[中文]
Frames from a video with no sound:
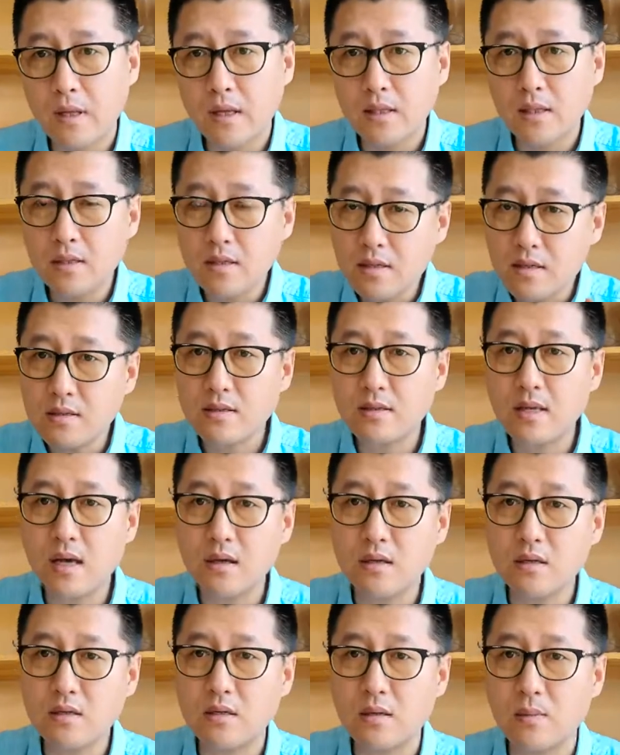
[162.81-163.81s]
那第三
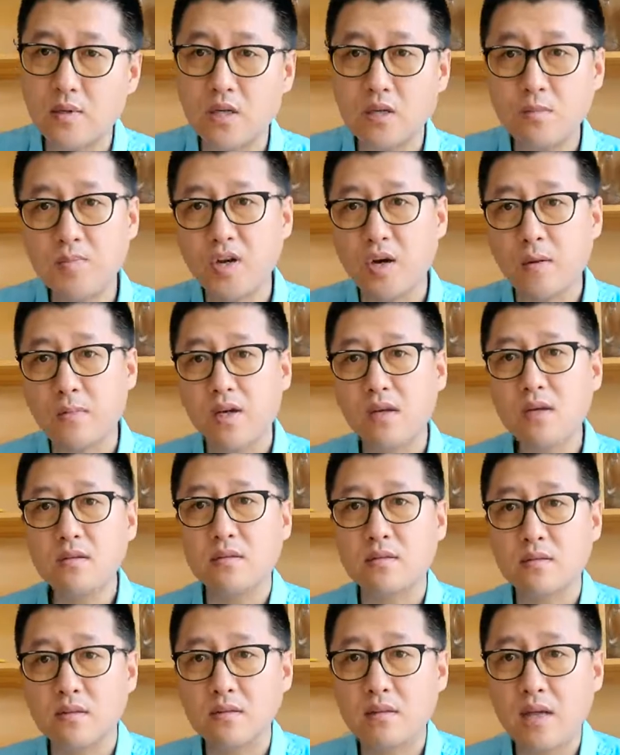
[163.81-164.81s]
个是什么呢？是表明一种
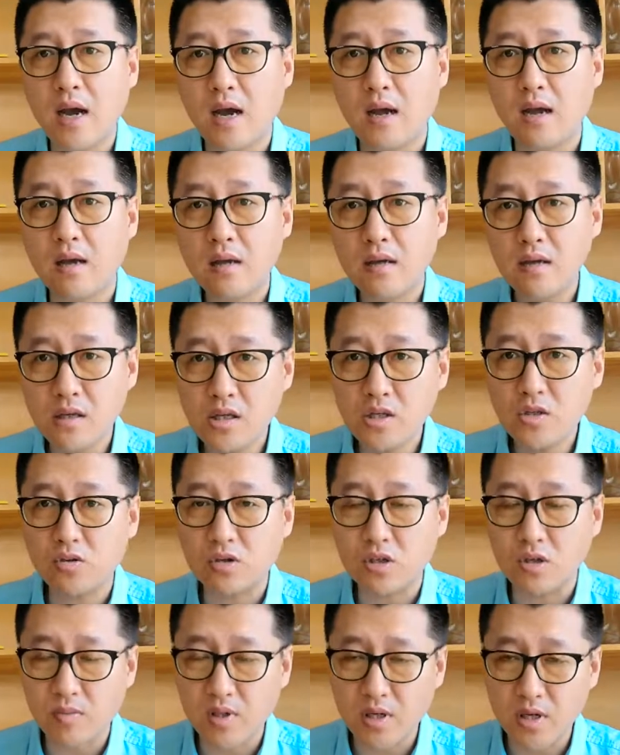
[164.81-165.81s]
姿态，一种
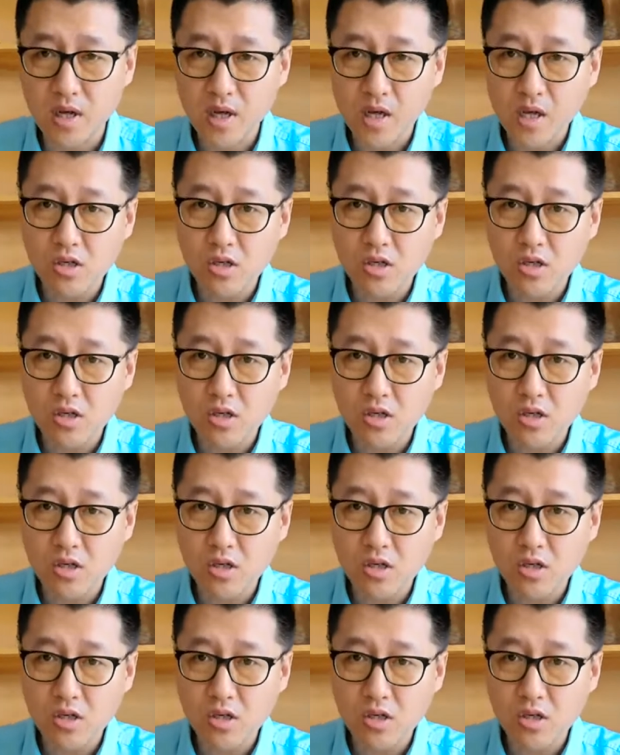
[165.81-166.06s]
什么呢？